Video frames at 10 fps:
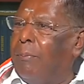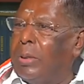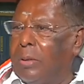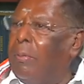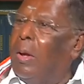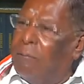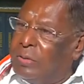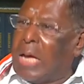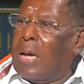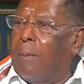வந்து
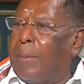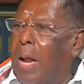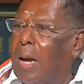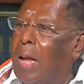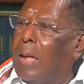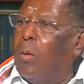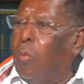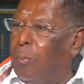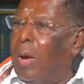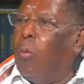விசாரணை பண்ணாங்கன்னா அதுல
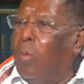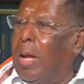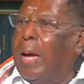உண்மை உண்டா